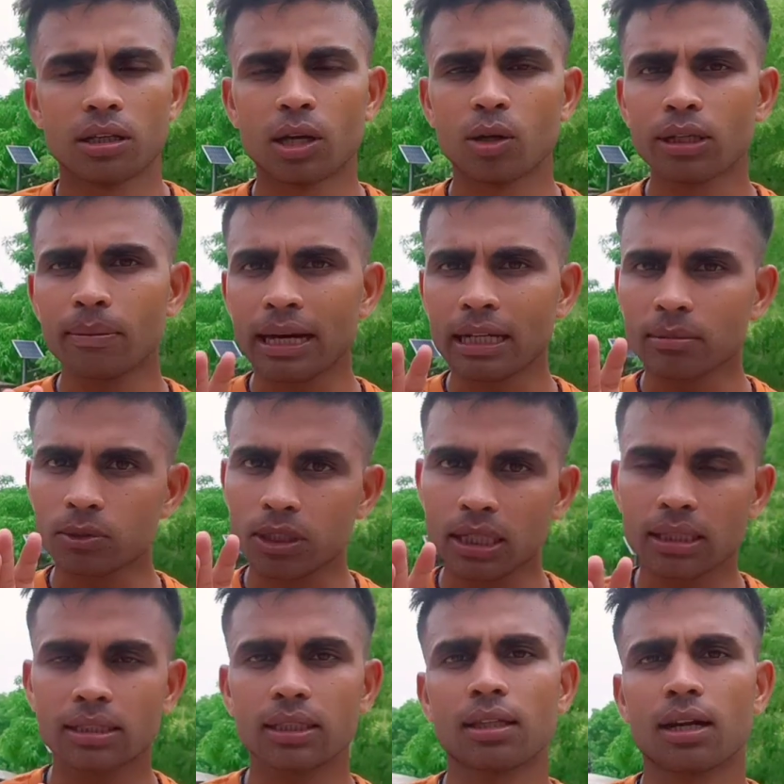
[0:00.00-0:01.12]
ये बात मुझे
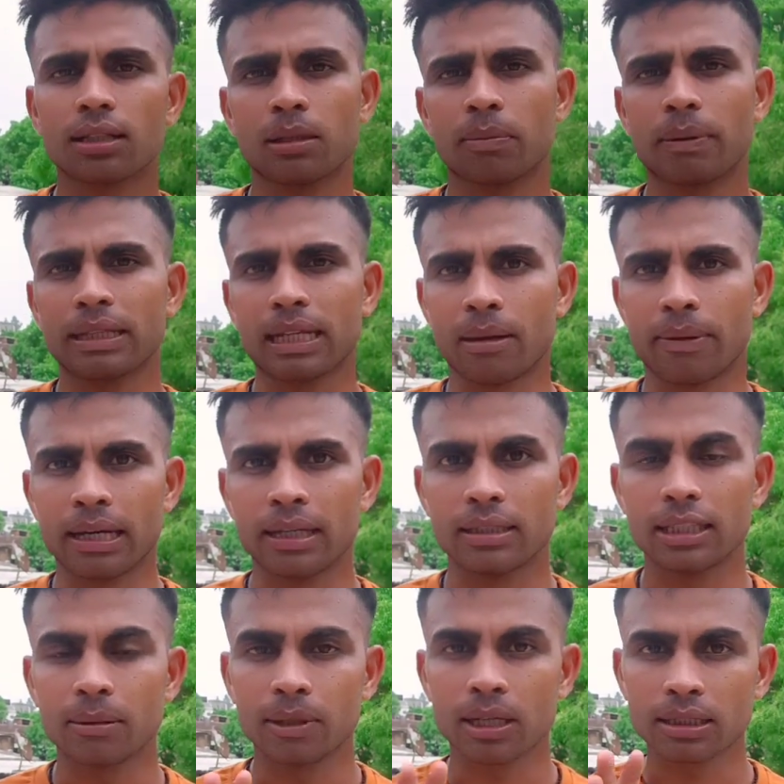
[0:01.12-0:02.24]
अच्छी तरह से पता है भाई
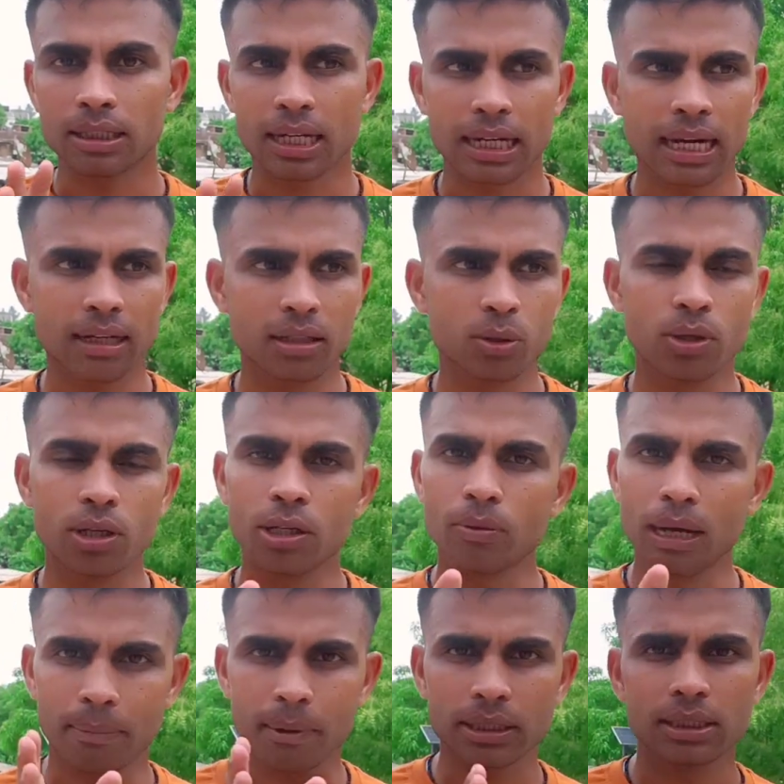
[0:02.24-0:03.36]
जब तक सरकार टीओडी
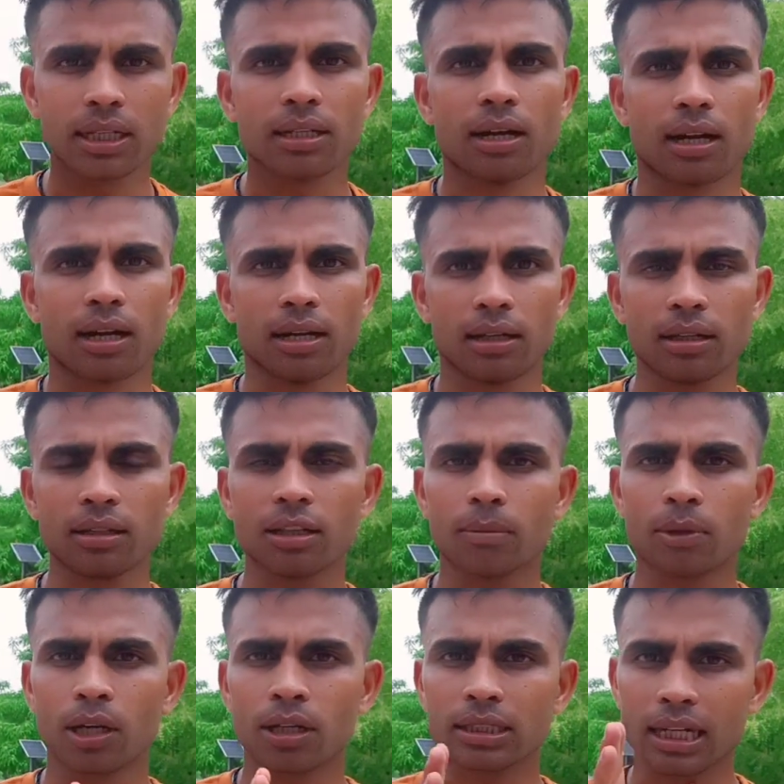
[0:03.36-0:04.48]
वापस नहीं कर लेगी तब
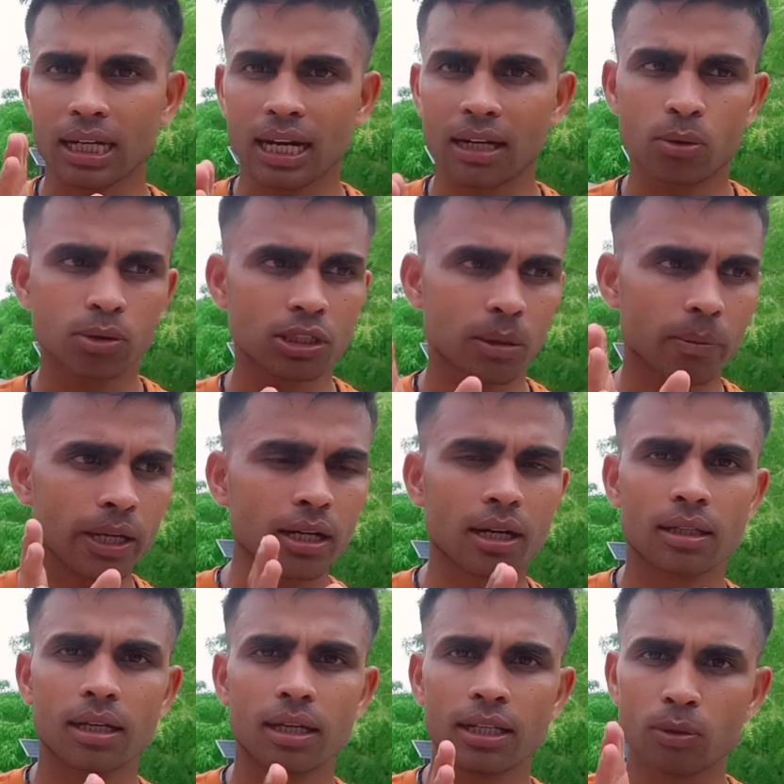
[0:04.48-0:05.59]
तक सरकार कुछ भी कर
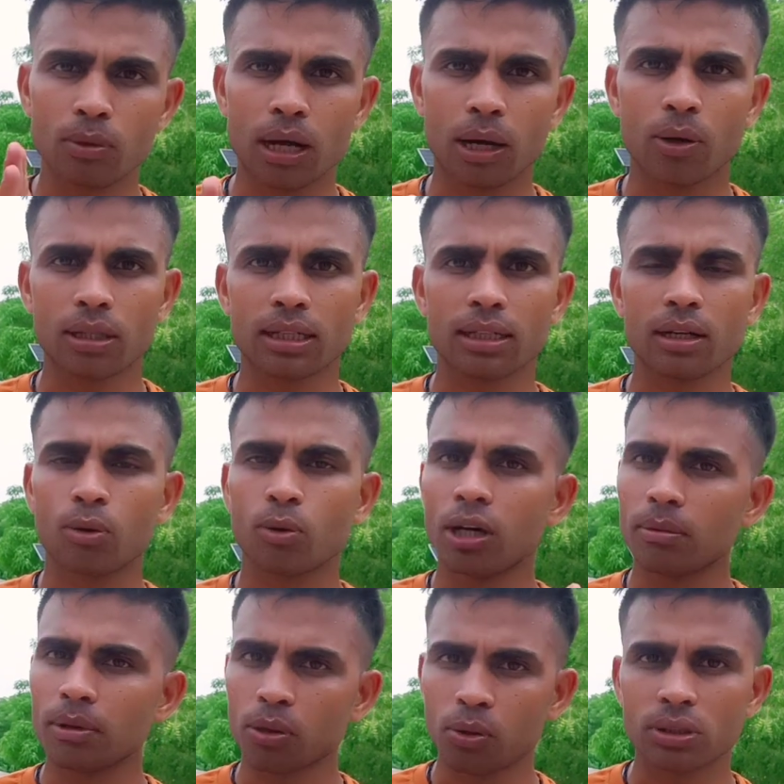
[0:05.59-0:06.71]
देगी युवाओं के लिए कोई
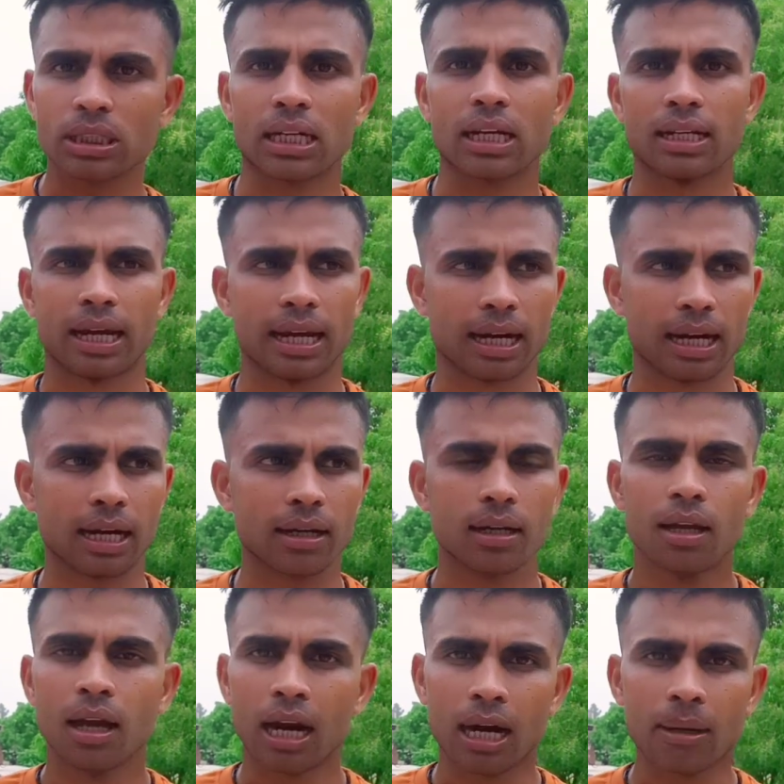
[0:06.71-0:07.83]
भी खुश नहीं रहेगा
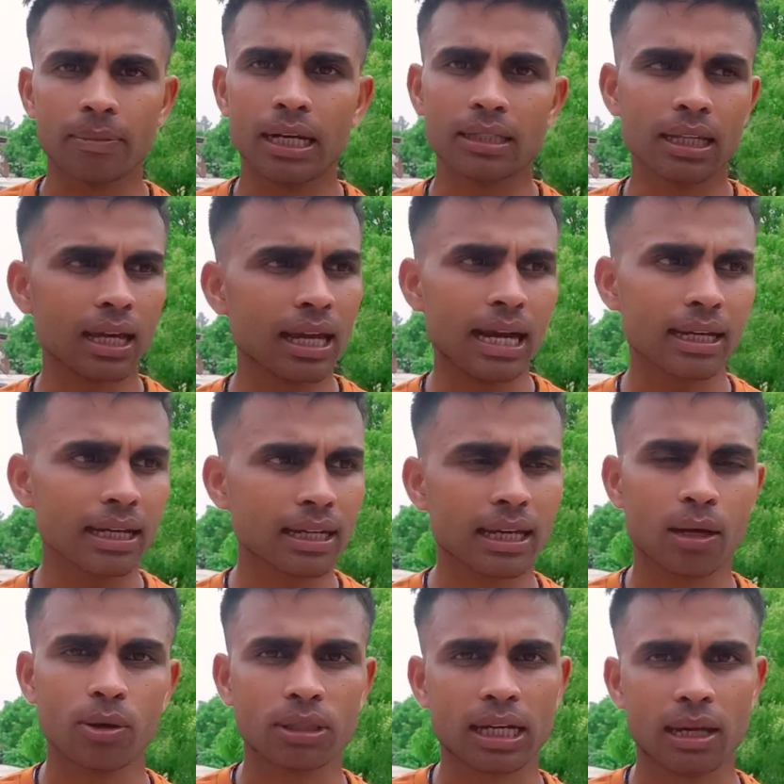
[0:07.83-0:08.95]
अब देखते हैं आगे क्या
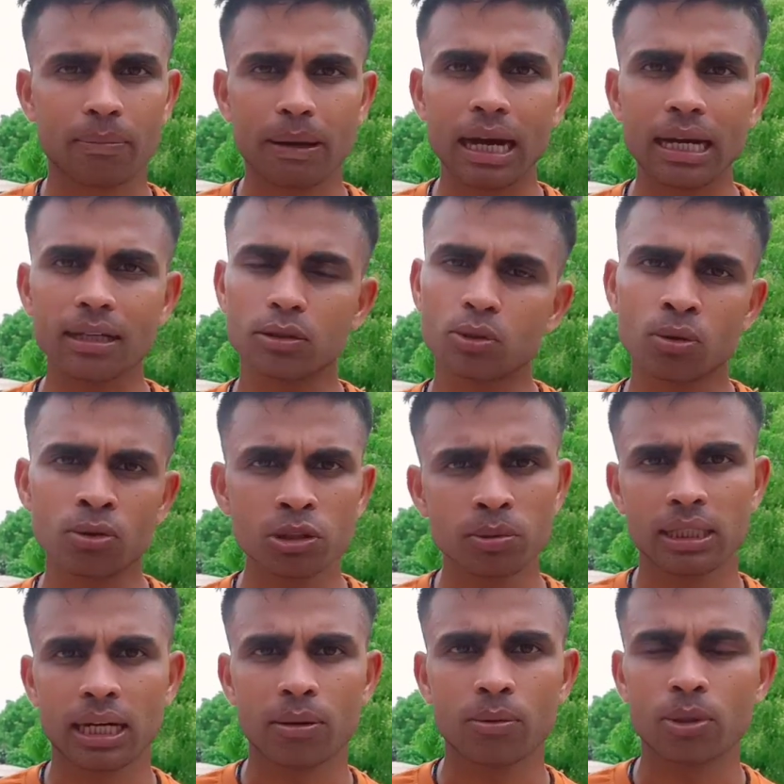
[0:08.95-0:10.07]
होता है बाकी जो कुछ भी
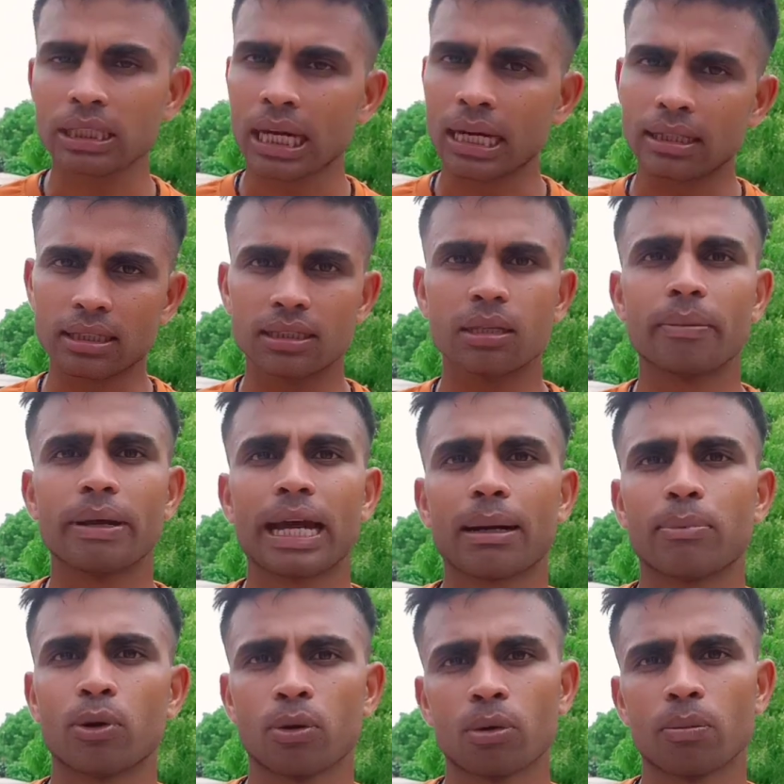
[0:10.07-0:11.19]
था वो सारी चीज़ें मैं आप
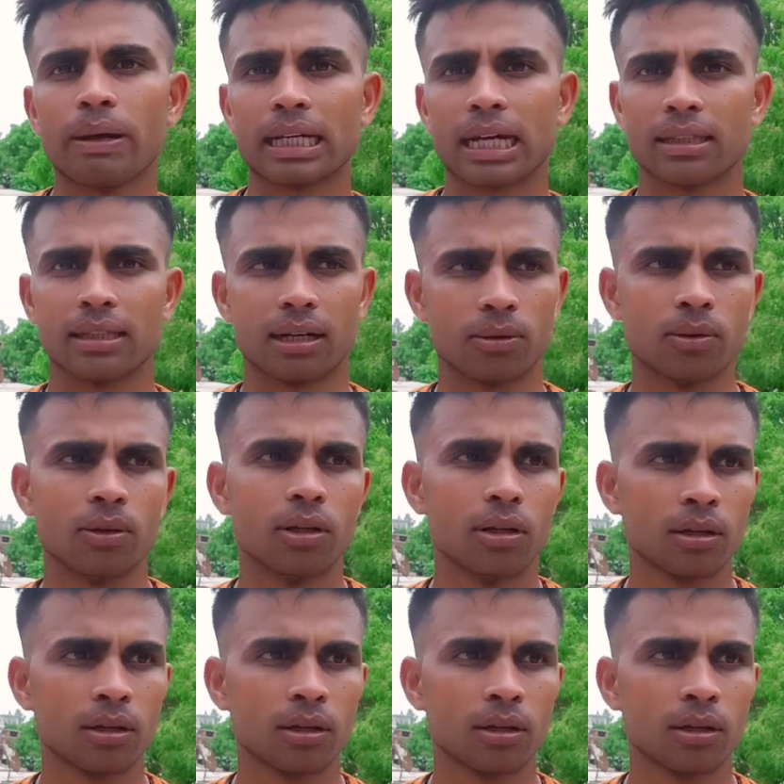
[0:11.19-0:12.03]
लोगों को बता दिया हूँ